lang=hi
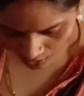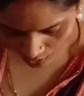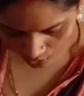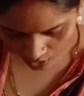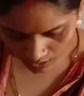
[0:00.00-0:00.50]

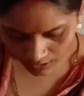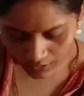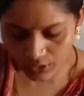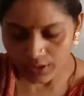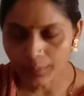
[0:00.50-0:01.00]
और
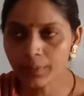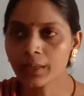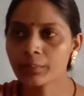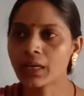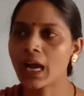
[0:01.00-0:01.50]
जब भी
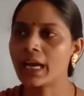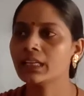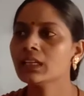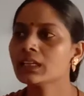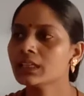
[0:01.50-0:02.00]
हम
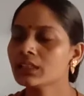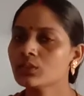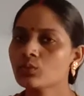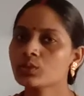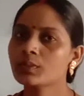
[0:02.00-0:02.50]
कहानी लिखें
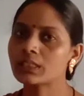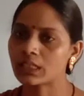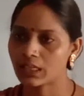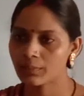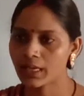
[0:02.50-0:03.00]
तो उसमें
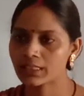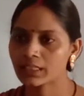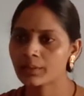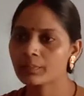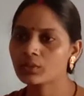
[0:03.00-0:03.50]
सरल
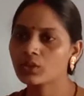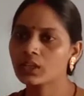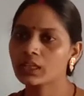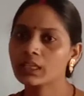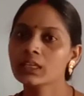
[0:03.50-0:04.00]
भाषा का प्रयोग
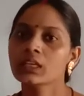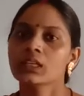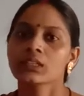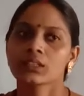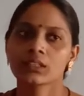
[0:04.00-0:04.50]
करें
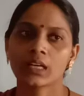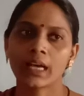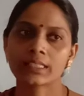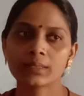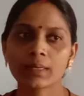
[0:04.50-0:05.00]

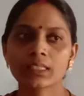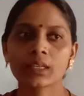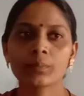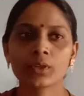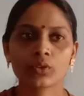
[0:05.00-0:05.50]
ऐसी भाषा
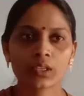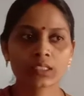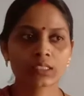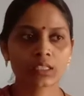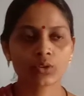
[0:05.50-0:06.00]
का प्रयोग
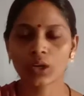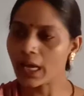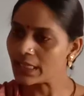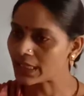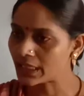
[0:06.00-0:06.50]
करें जिसे लोग
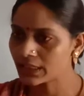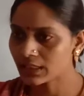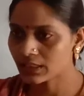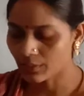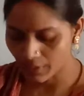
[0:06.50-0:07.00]
आसानी
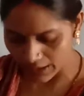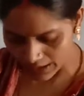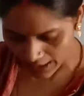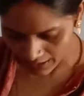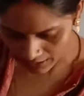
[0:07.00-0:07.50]
से समझ
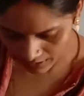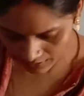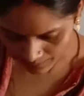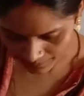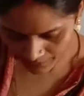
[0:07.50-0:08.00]
जाएं है
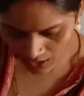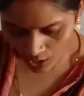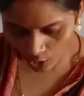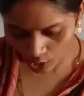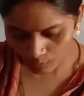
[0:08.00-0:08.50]
ना
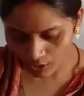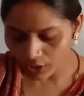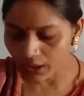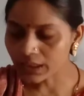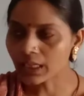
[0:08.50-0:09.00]
और
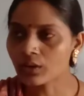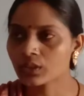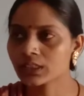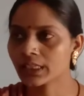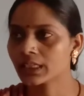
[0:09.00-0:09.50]
मौलिकता
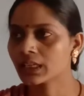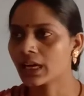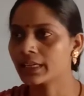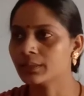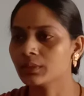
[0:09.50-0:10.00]
होनी चाहिए
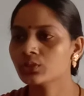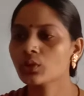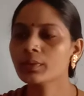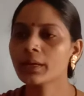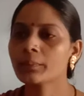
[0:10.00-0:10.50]
कहानी में
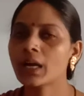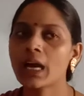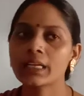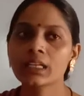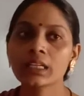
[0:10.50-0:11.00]
जो भी आप
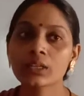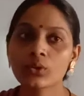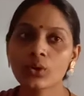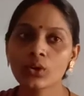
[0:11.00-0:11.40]
कहानी लिखो